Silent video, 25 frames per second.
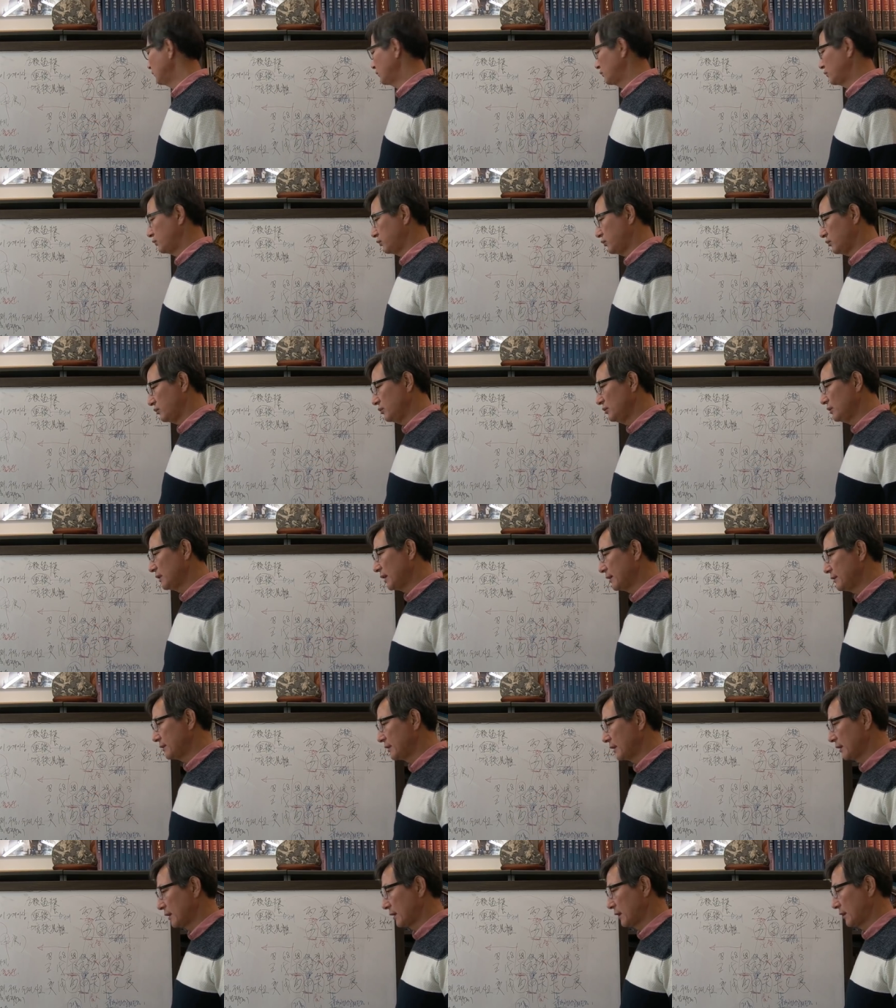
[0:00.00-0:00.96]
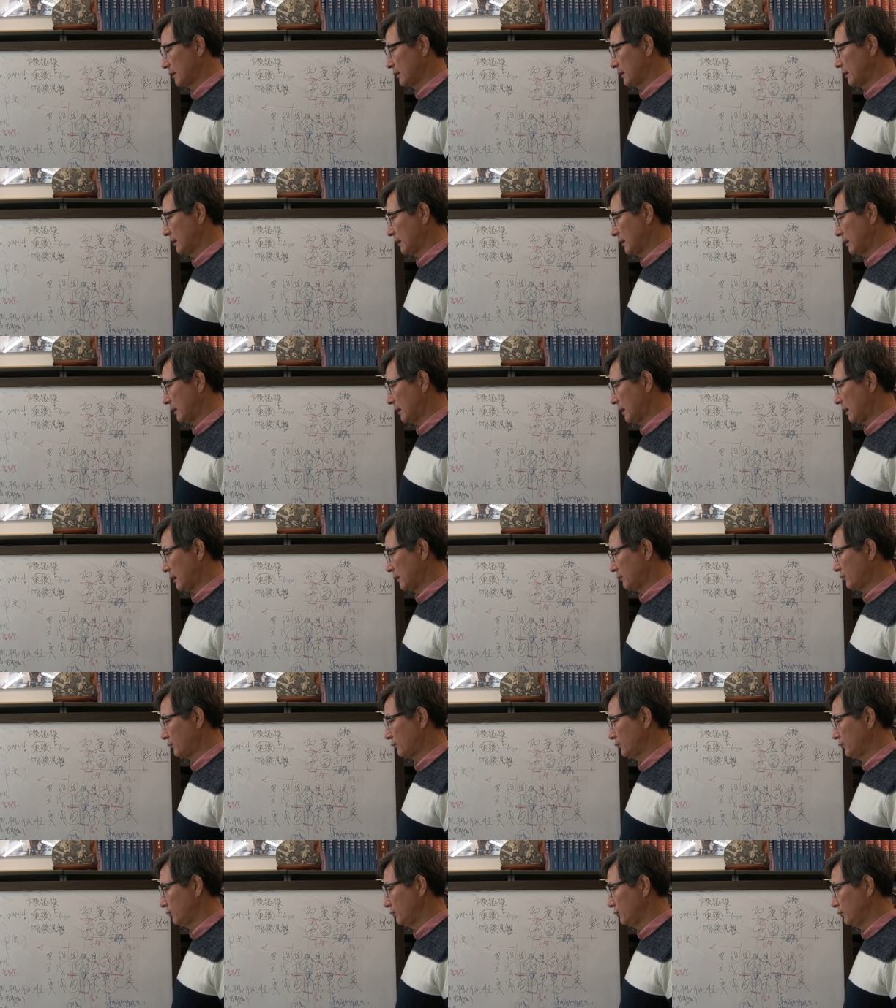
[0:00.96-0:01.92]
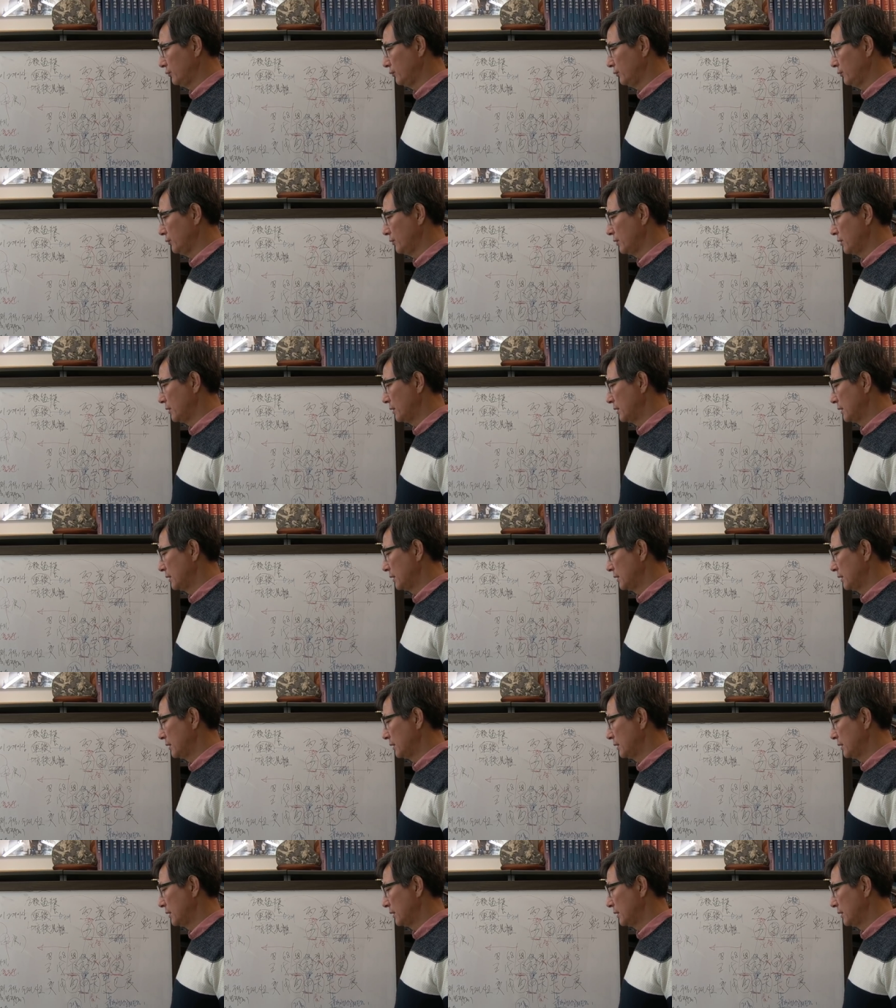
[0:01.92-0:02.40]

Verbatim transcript: 순탄치 않게 간다. 아주